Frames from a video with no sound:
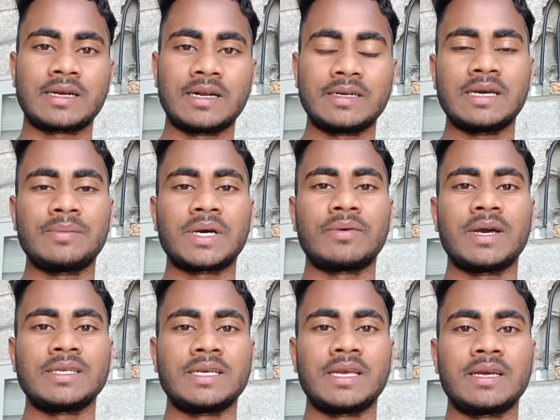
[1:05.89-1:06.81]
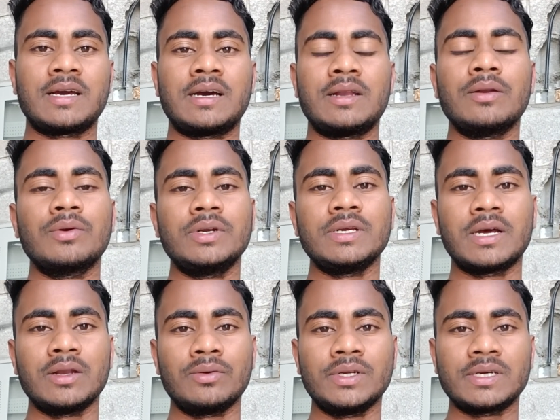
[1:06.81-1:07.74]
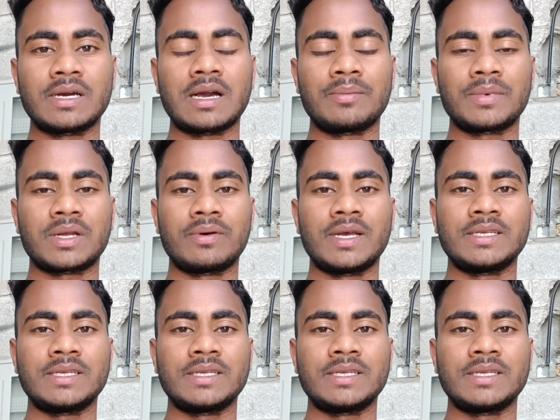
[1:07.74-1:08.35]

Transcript: खड्डा मरवाया जाएगा लोडिंग अनलोडिंग का काम करवाया